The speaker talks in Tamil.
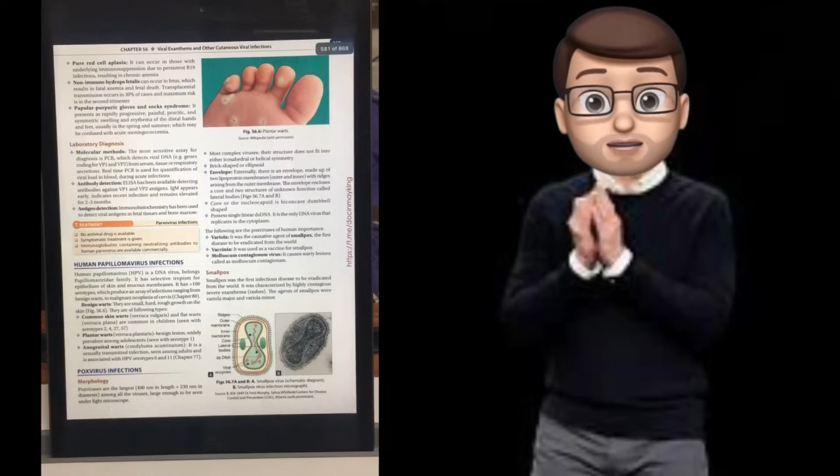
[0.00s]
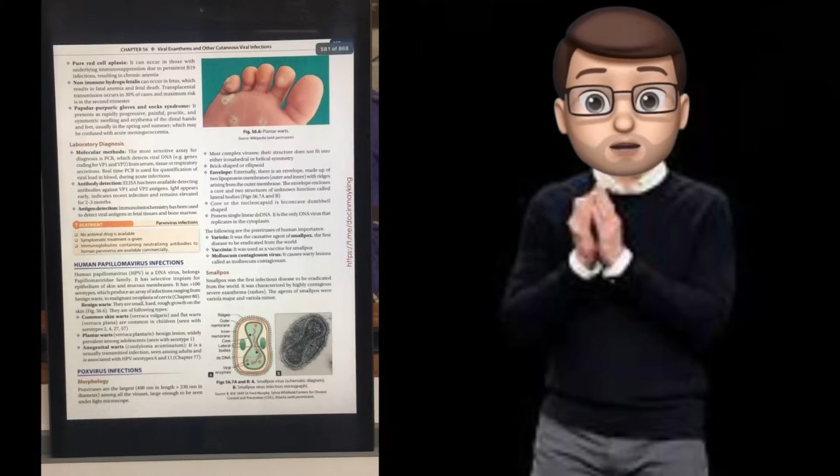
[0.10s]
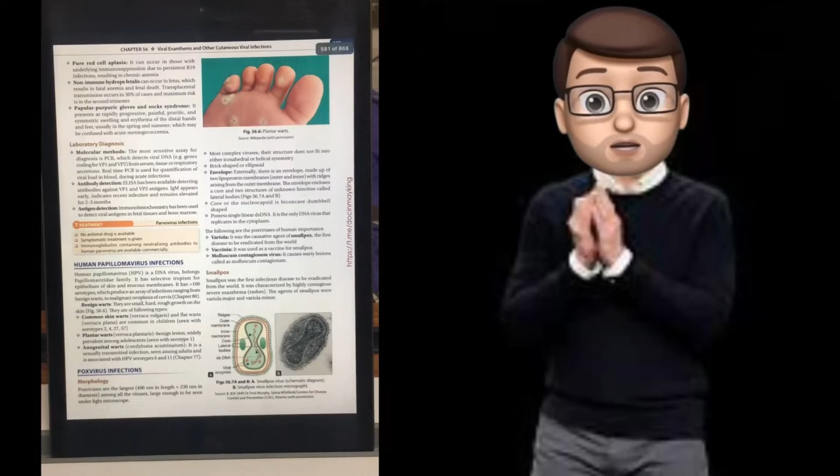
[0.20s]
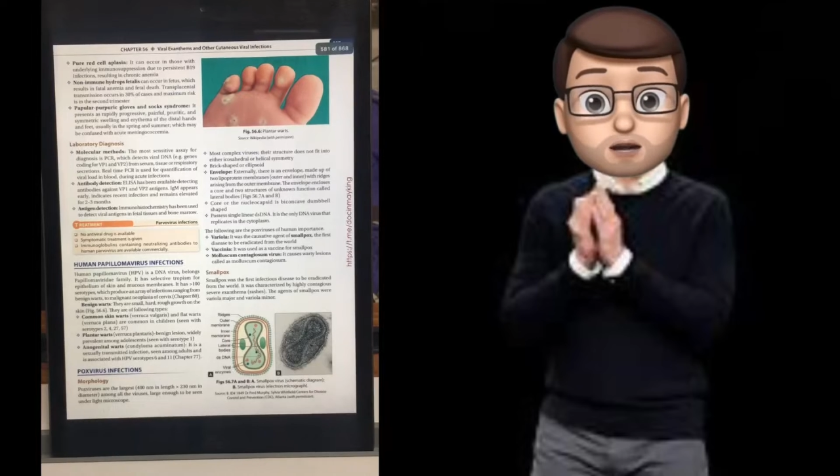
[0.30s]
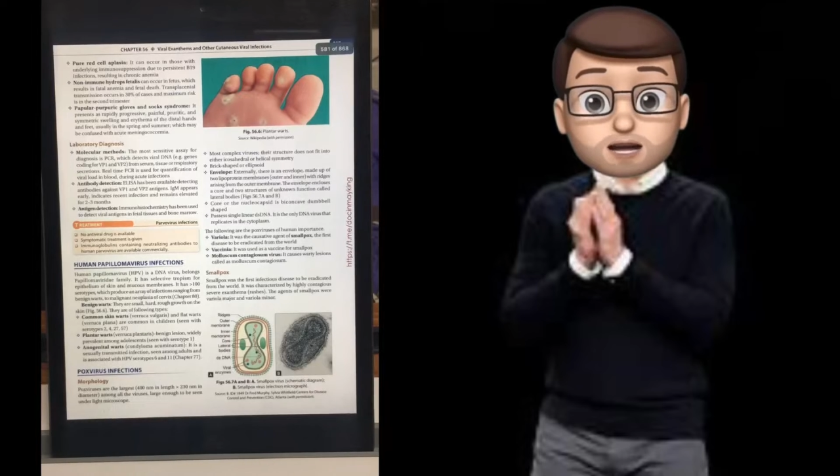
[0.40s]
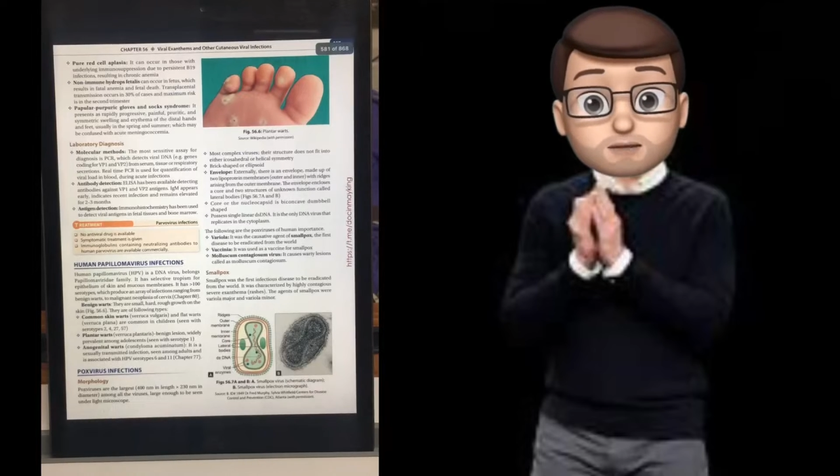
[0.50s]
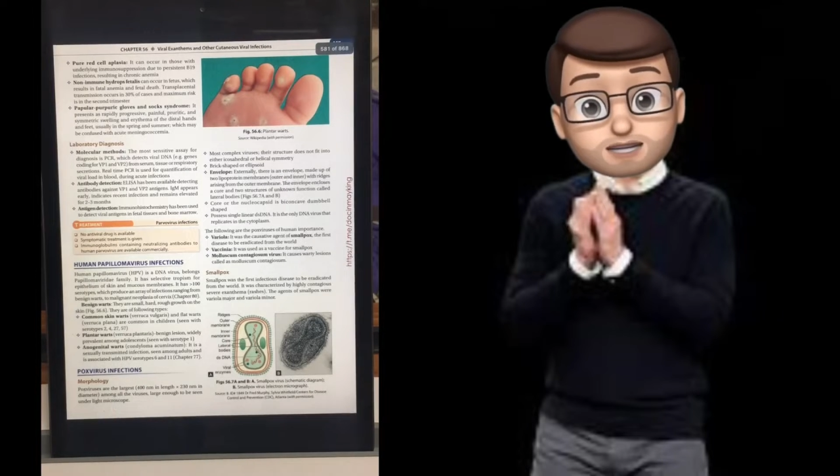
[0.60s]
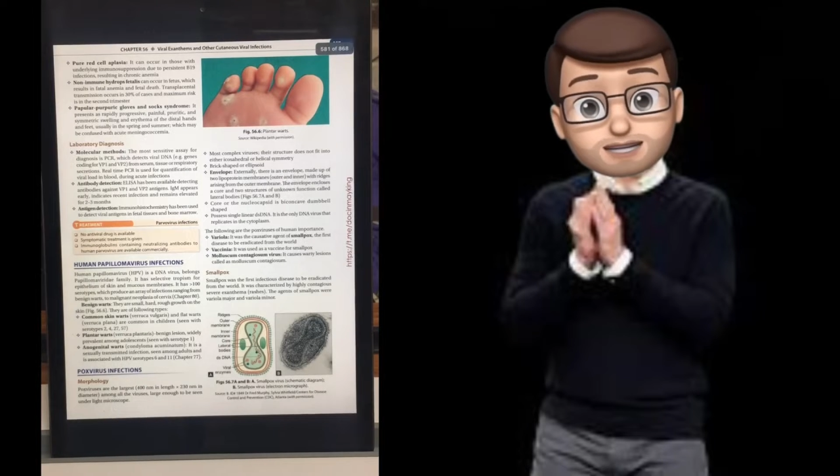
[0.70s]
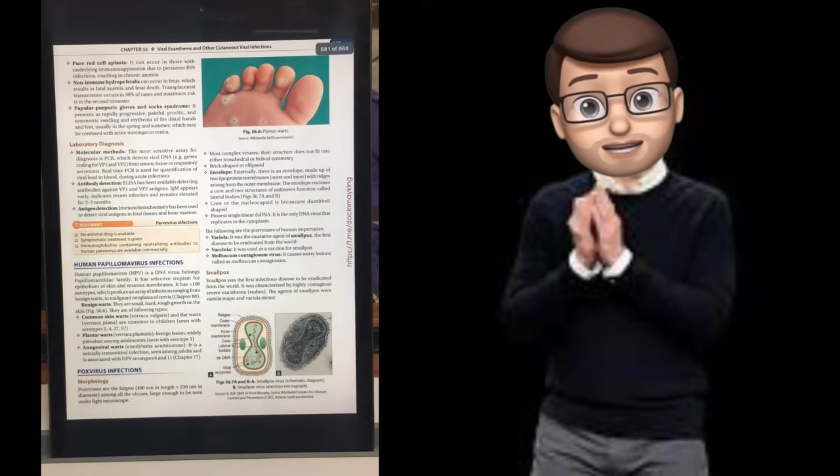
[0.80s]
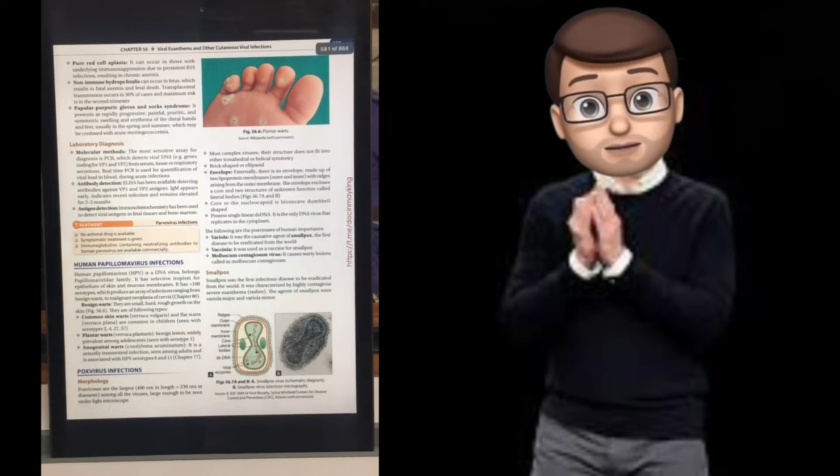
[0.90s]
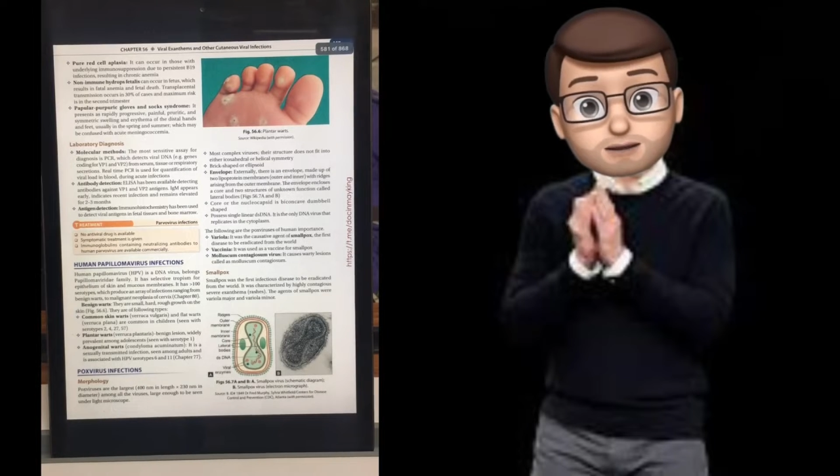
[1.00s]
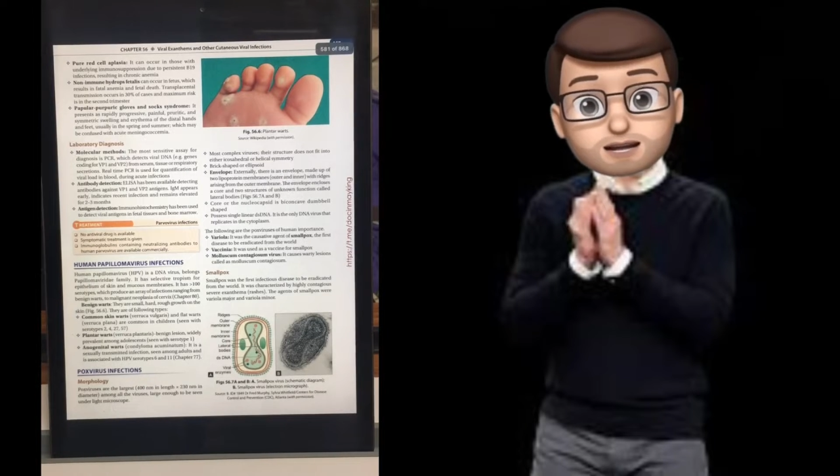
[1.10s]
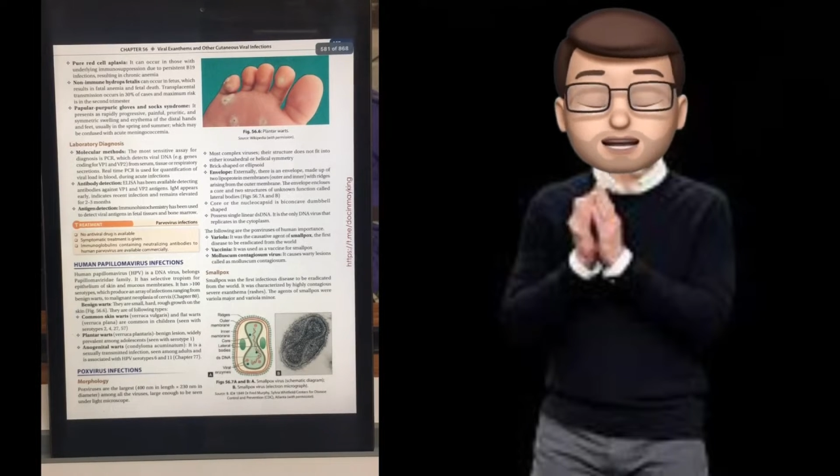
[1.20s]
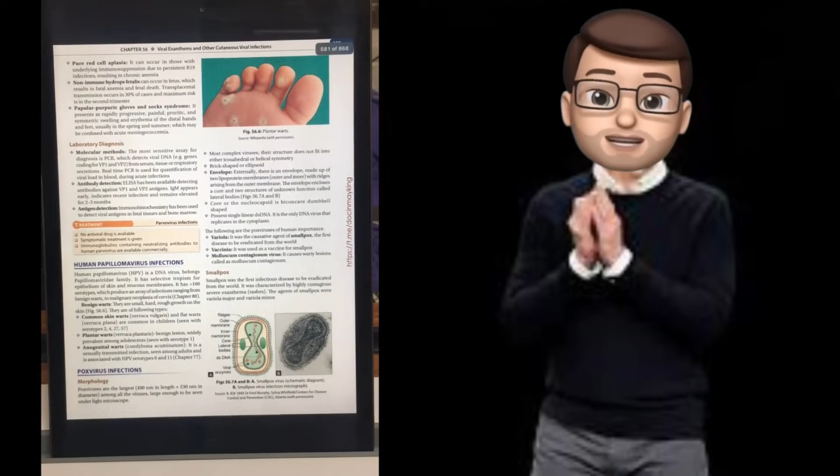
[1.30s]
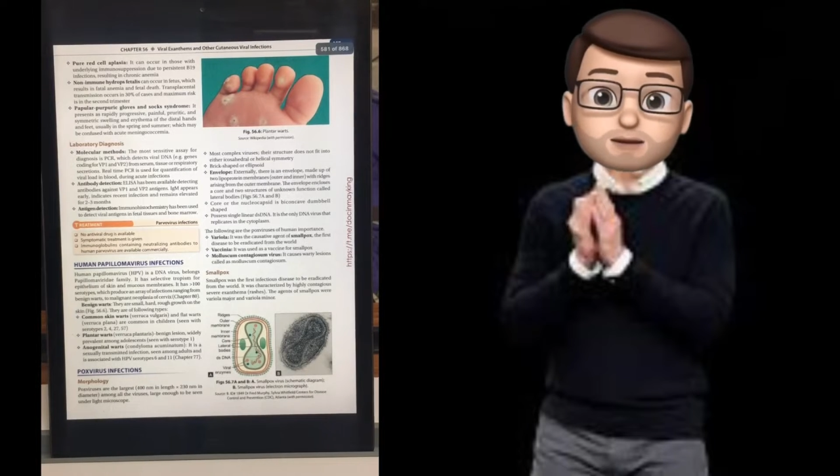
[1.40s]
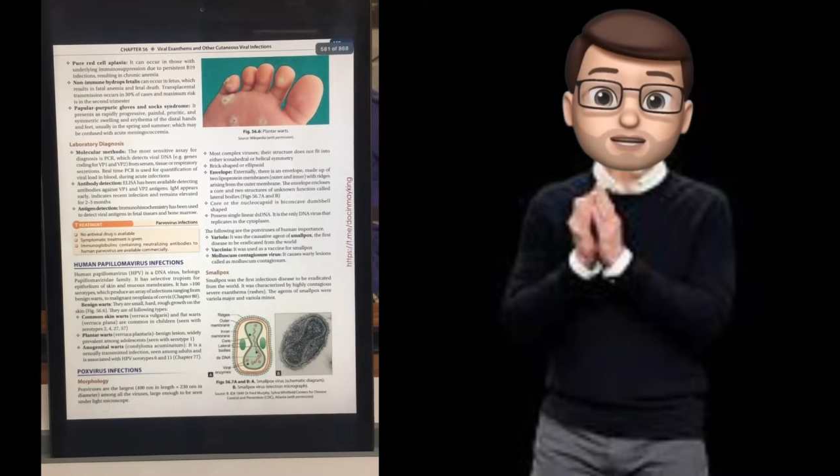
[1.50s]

ஹலோ ஃப்ரெண்ட்ஸ் நீங்கள்